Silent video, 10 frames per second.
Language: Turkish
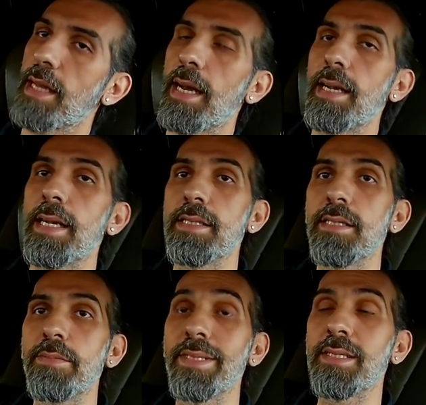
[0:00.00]

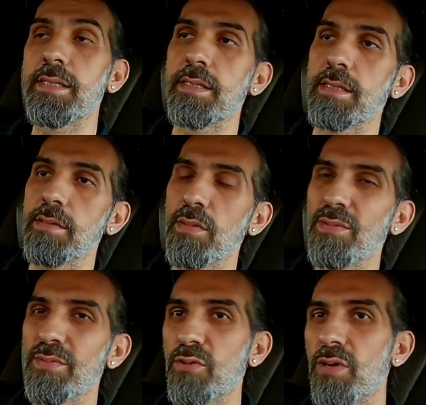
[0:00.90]
değerlendirmişsinizdir gibi.
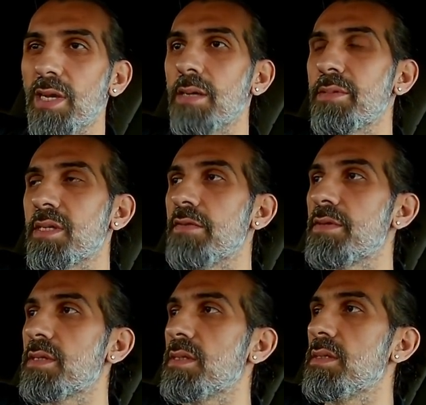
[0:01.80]
Bu kadar bir
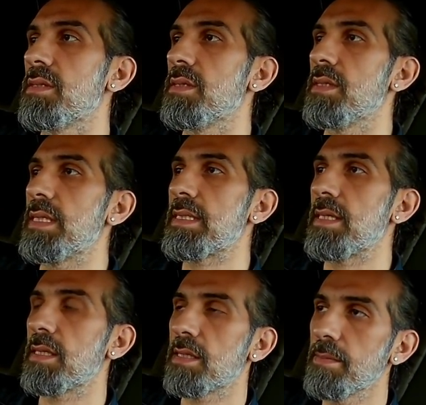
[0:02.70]
tavır
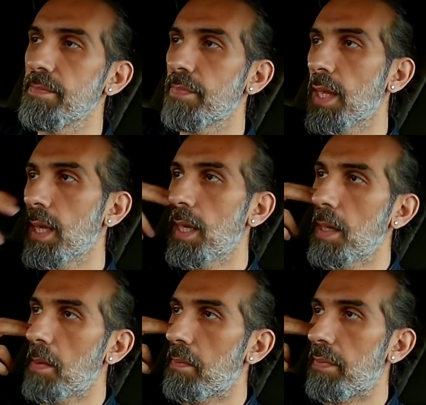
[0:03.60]
hissettim
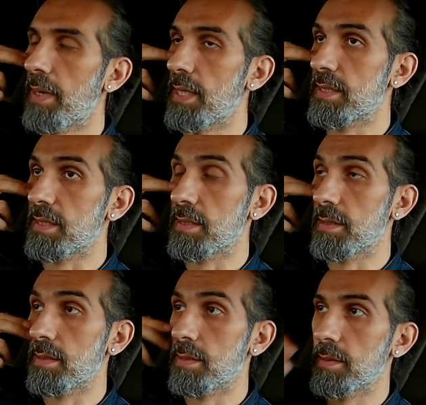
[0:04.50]
bazı
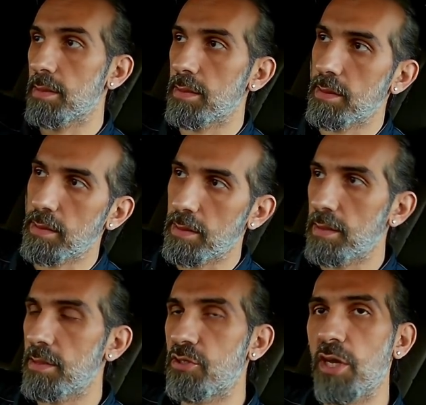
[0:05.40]

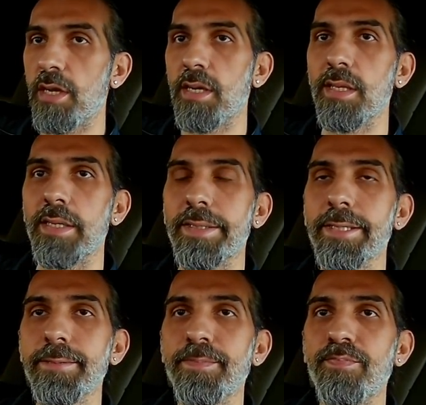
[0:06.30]

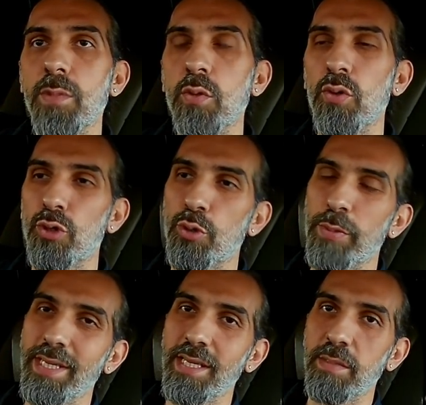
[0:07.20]
cenahlardan. O
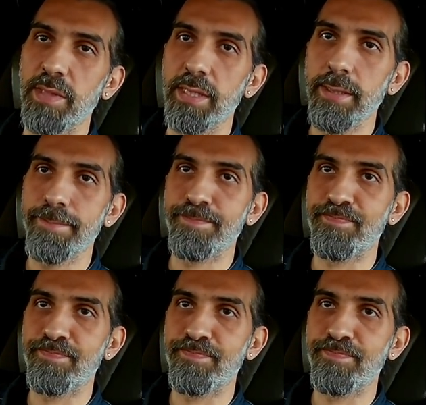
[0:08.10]
hoşuma gitmedi